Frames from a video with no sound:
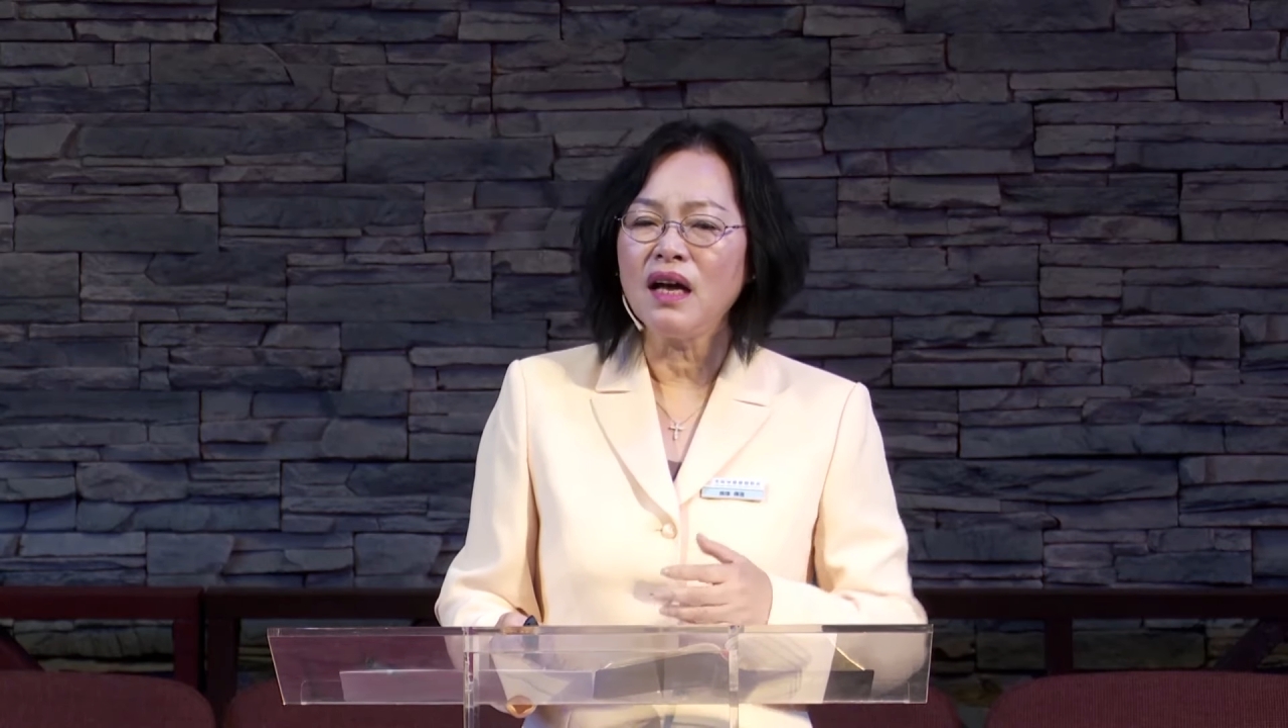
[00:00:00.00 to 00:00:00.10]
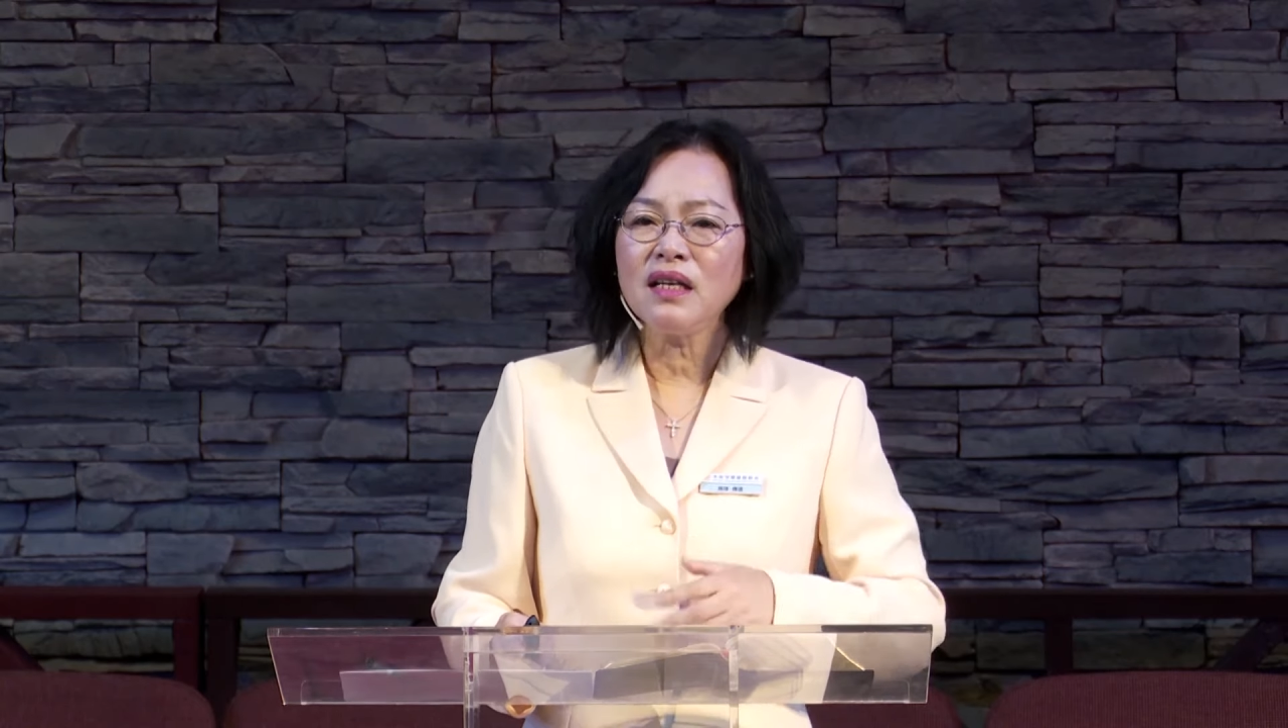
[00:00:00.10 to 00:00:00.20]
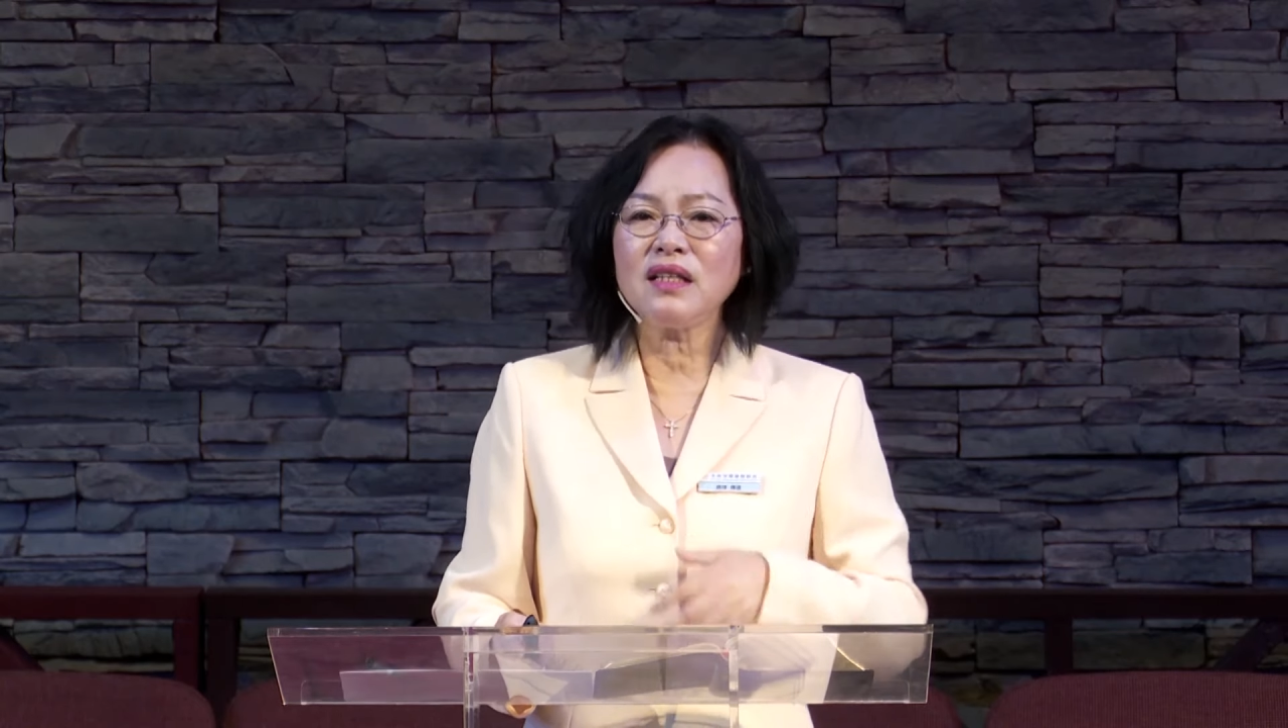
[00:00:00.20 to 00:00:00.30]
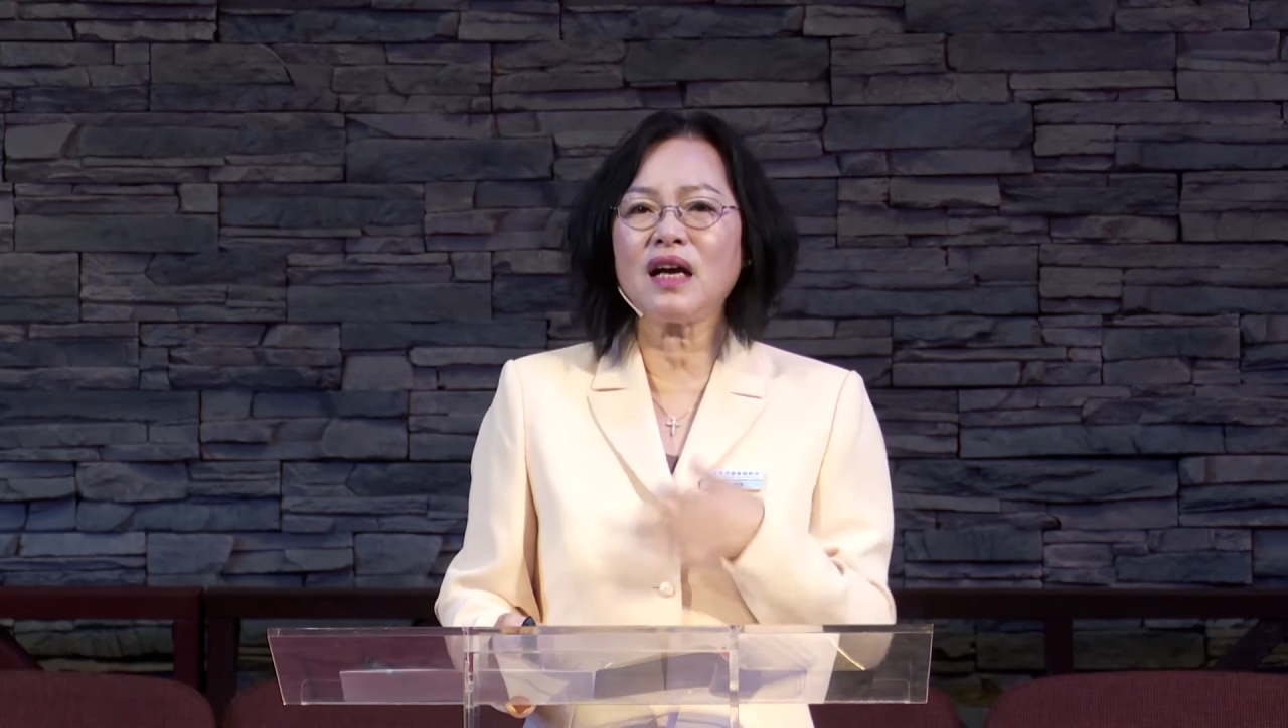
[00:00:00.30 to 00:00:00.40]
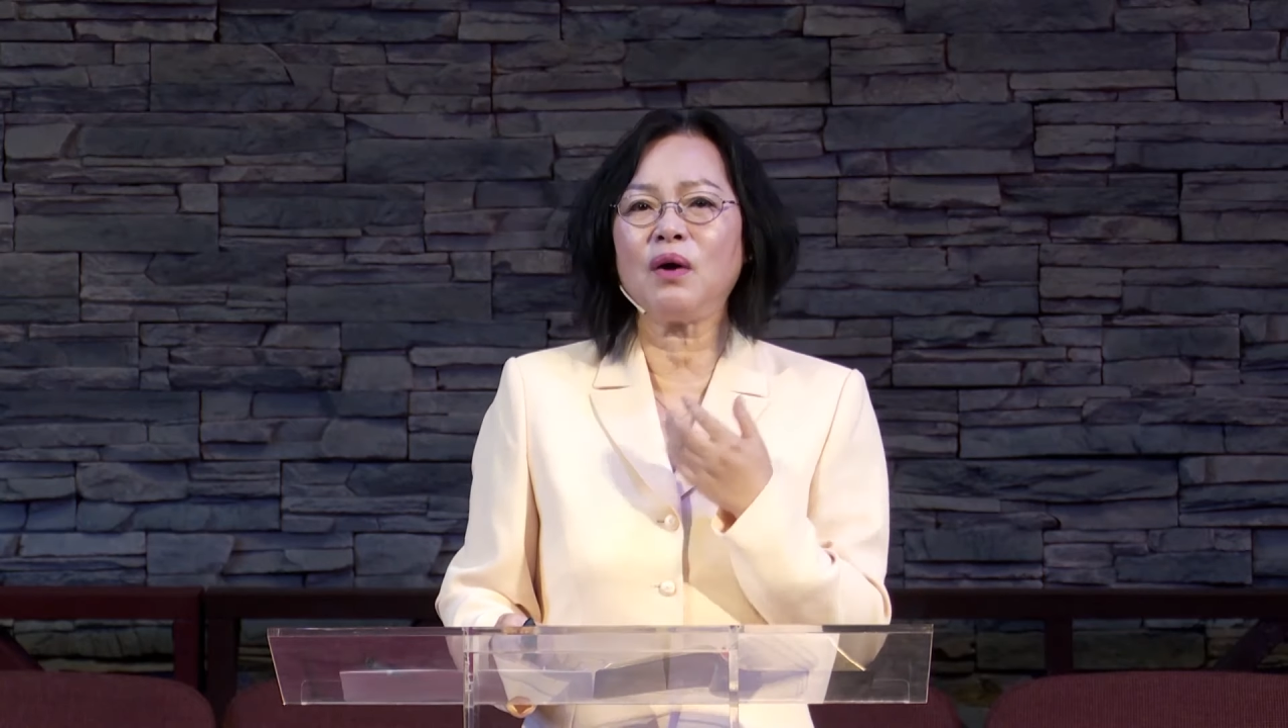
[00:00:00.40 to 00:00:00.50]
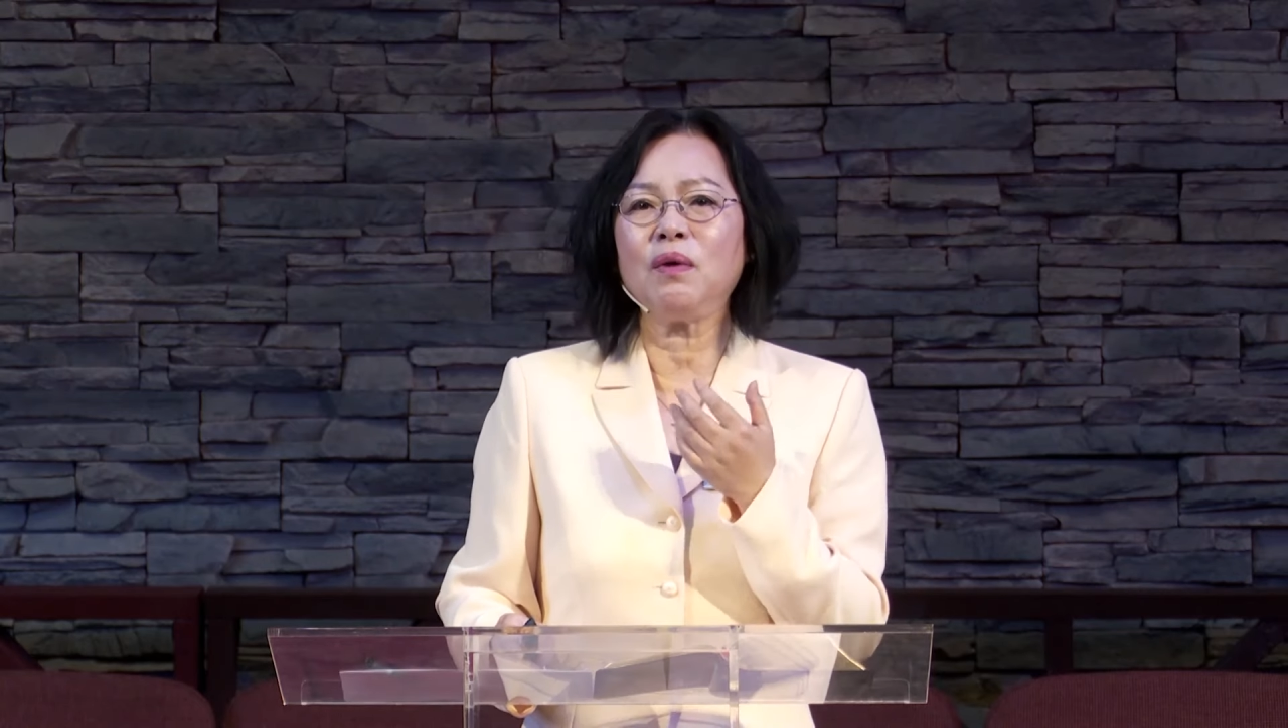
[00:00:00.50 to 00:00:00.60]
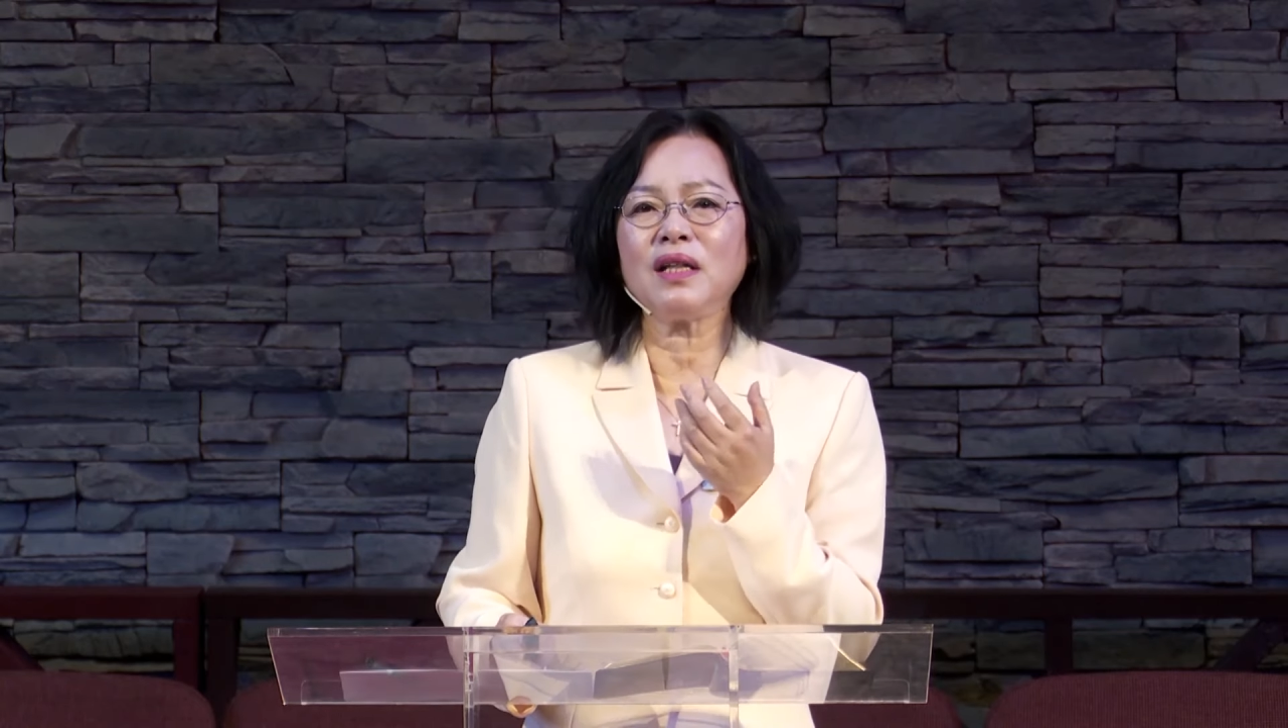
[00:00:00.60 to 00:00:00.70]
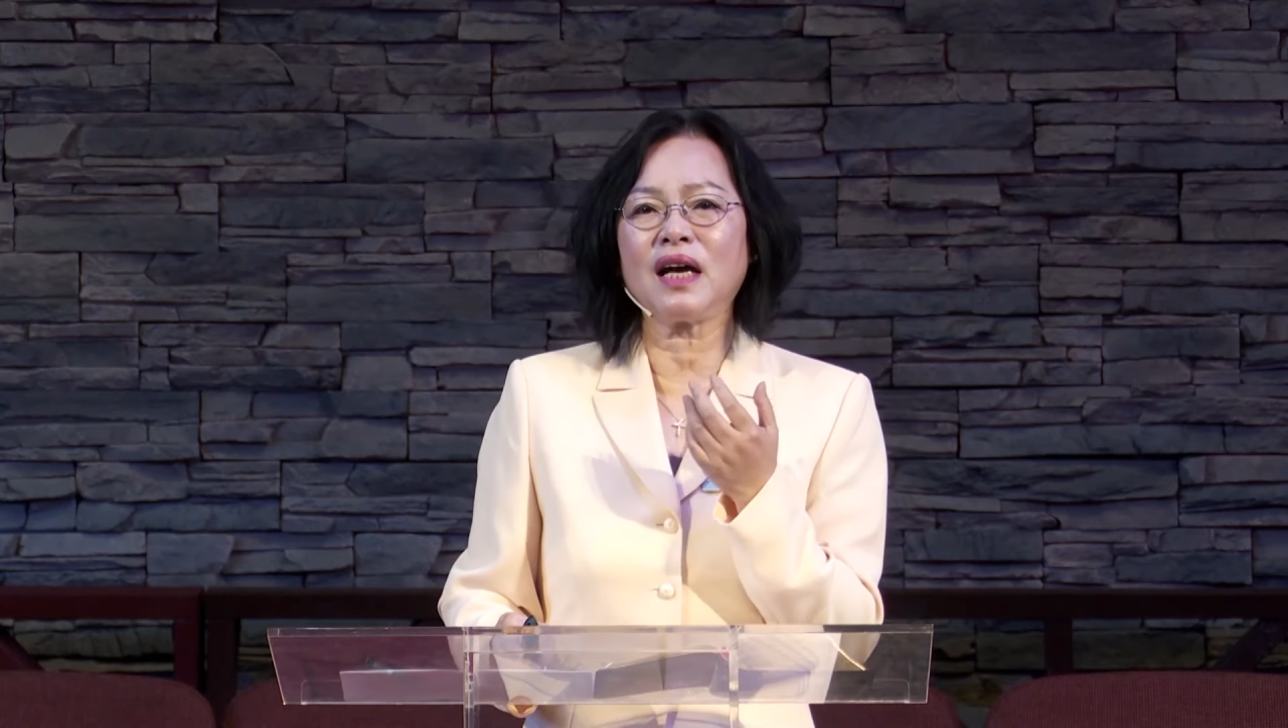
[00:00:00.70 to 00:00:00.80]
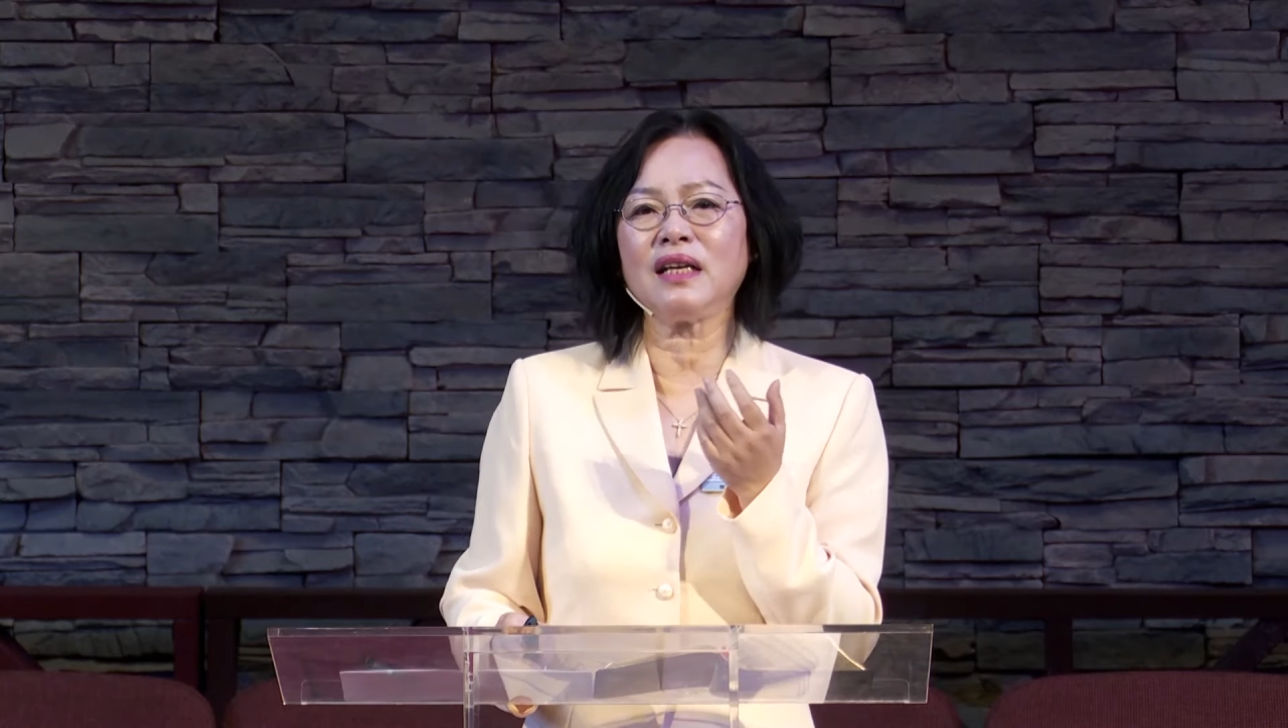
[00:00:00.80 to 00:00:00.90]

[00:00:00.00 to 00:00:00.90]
你仰望他，